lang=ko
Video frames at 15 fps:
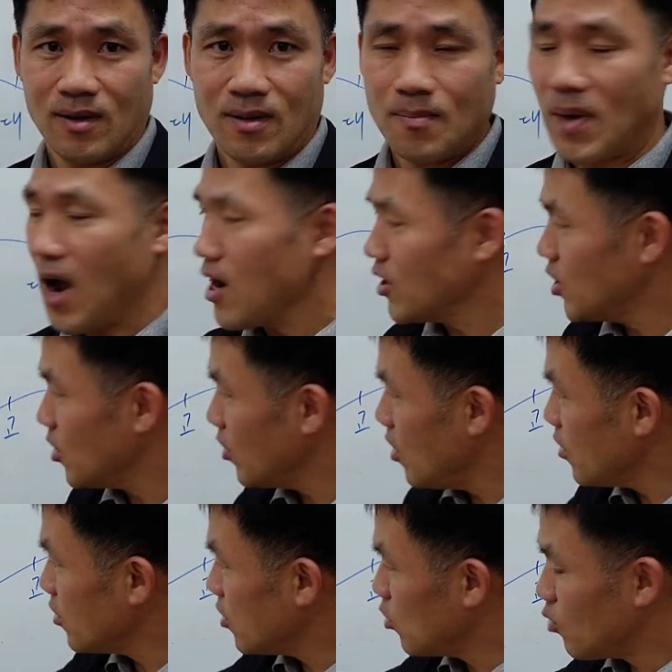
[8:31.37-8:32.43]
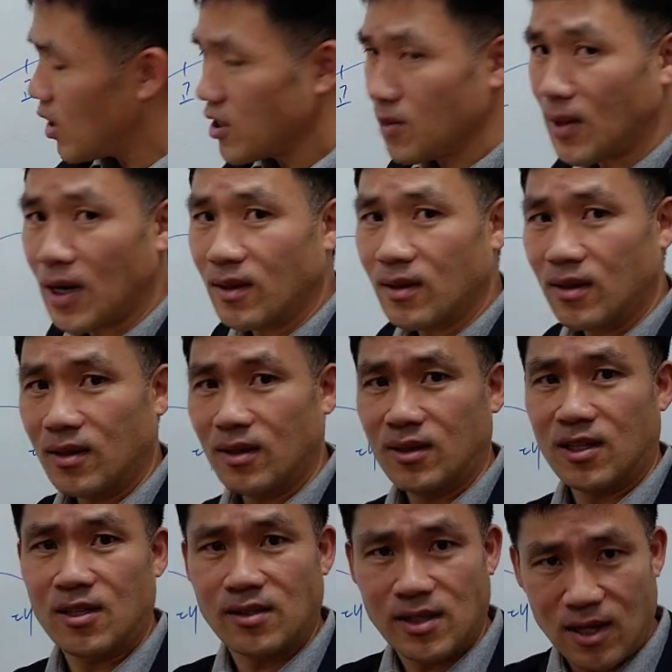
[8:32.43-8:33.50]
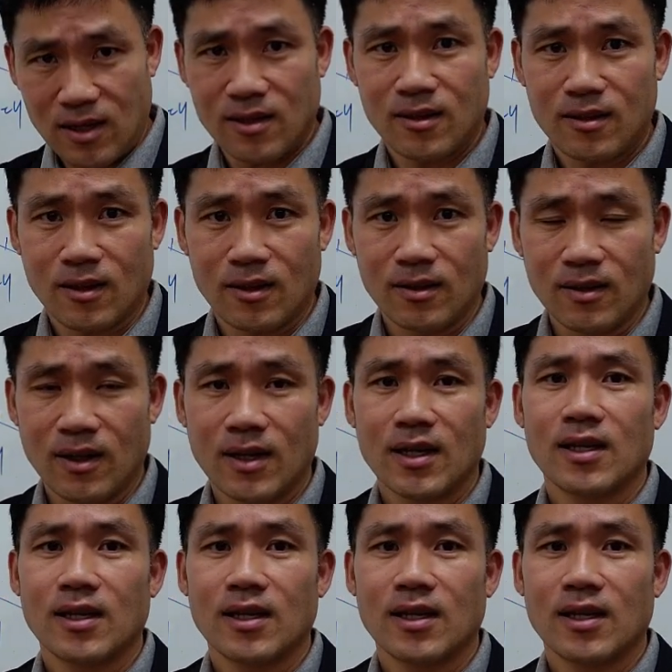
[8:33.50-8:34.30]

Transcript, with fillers: 방식은 일기 쓰기로 하지만 실제 이 글은